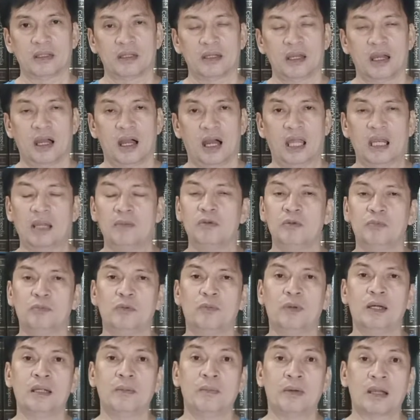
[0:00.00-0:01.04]
Alam niyo po
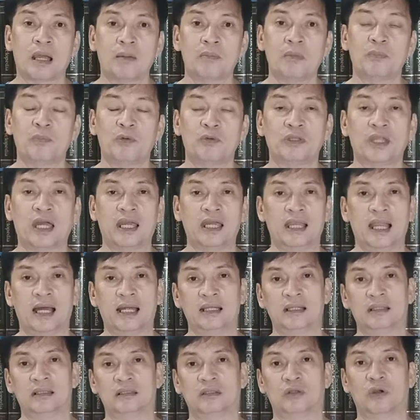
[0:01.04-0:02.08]
ba na marami pong dahilan
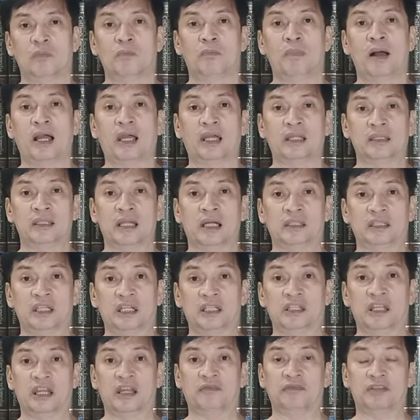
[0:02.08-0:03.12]
kung bakit
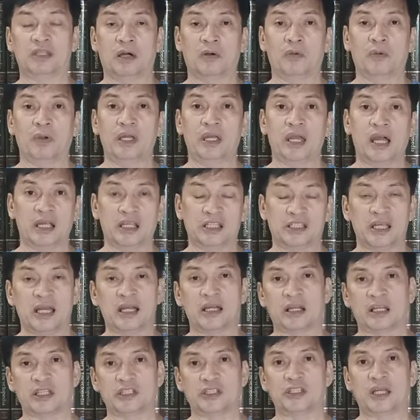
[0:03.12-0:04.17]
nagdi-drift away ang isang
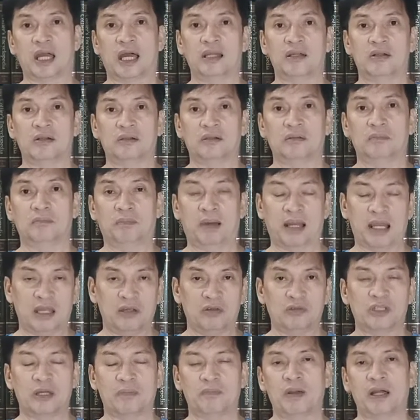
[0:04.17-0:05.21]
Kristiyano palayo
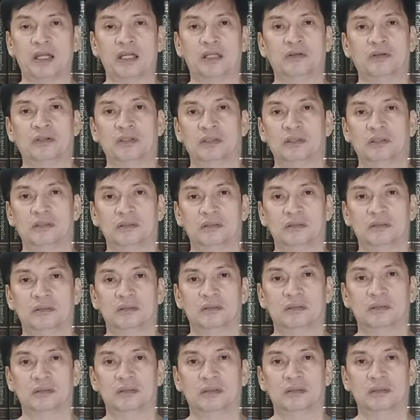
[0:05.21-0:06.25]
sa Panginoon?
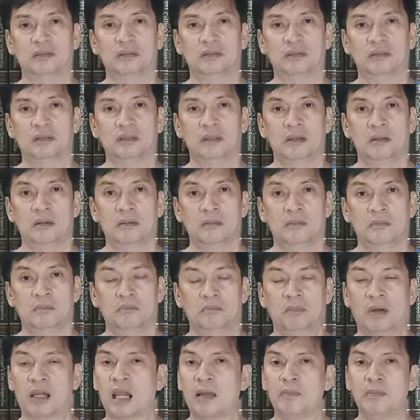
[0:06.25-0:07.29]

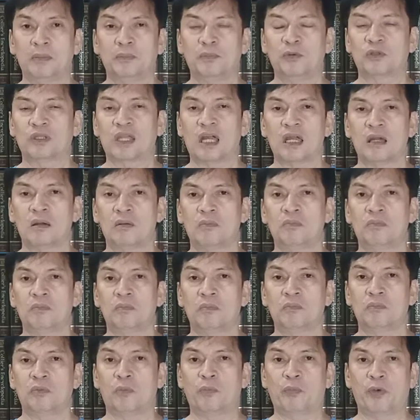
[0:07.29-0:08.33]
Marami po tayong
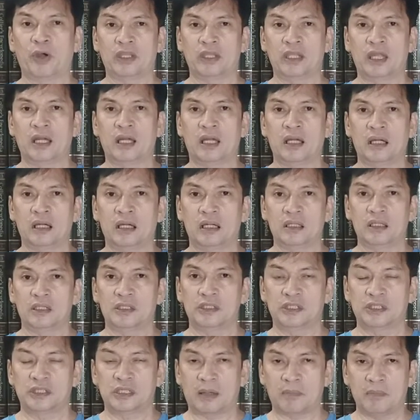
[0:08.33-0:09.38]
pupwedeng
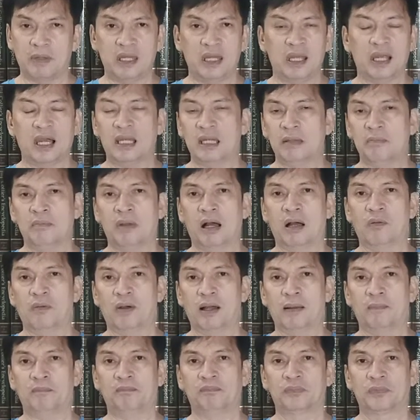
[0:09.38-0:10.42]
sabihin halimbawa.
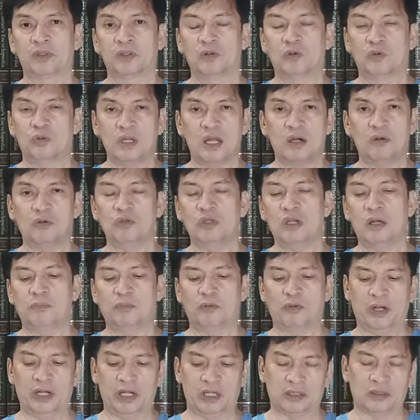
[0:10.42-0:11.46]
Unang-una po
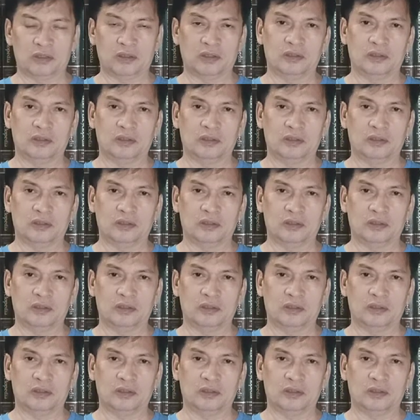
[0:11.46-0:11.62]
ay ito.